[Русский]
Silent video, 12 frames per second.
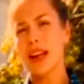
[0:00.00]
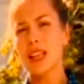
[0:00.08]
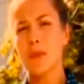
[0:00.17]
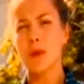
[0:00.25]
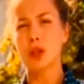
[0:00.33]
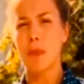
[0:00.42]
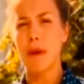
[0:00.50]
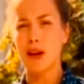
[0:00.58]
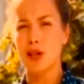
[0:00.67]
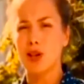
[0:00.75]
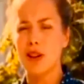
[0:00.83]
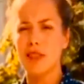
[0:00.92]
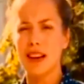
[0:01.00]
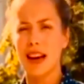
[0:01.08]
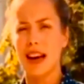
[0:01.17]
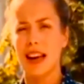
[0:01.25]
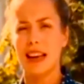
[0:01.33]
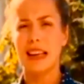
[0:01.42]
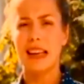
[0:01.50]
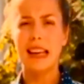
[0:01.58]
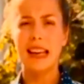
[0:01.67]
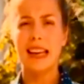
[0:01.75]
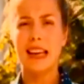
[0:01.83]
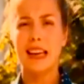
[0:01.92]
Украины Петр Порошенко
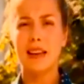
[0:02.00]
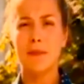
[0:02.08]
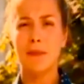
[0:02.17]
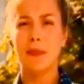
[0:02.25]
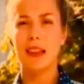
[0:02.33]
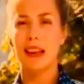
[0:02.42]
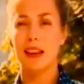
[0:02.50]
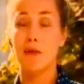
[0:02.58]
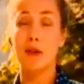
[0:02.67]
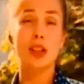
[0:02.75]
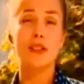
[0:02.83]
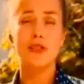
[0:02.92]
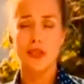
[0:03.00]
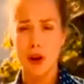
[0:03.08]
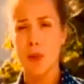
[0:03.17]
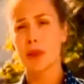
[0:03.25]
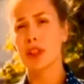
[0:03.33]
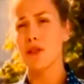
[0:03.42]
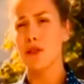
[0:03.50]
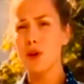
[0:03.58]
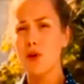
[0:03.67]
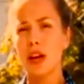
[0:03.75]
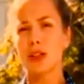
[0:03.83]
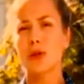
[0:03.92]
и э, в своем
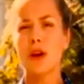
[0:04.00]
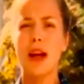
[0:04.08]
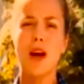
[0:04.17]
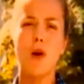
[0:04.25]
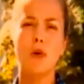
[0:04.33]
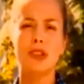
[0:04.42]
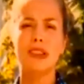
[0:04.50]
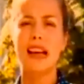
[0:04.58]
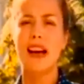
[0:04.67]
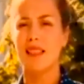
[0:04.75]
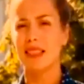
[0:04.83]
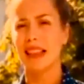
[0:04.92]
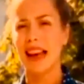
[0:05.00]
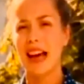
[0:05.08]
интервью, которое он дал